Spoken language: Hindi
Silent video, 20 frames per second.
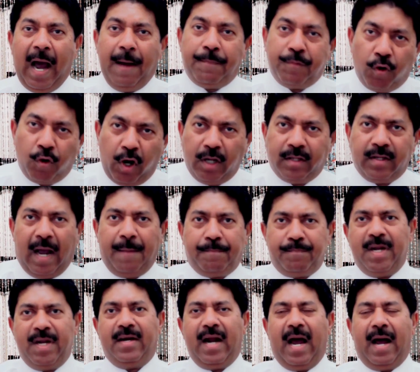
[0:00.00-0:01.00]
आप खुद
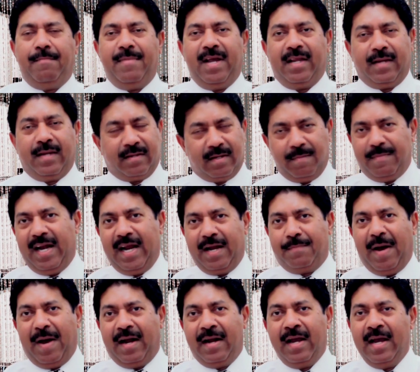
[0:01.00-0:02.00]
अपनी राह में जैसे मैंने
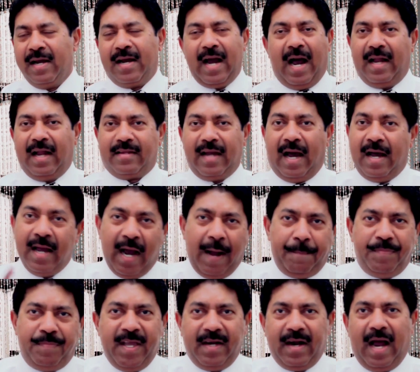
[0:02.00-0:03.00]
एक बार कहा था
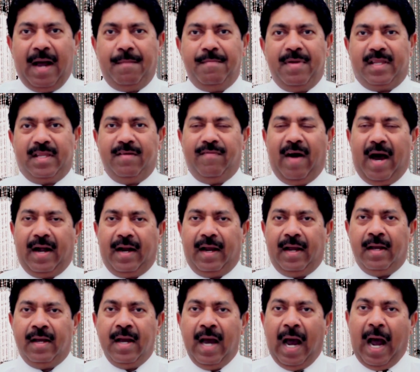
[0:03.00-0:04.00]
अपनी राह में दीवार
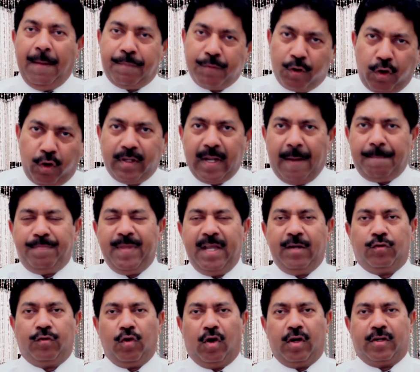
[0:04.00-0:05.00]
है आप खुद
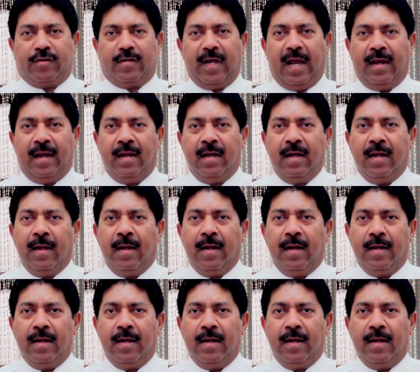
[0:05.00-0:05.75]
अपनी सोच से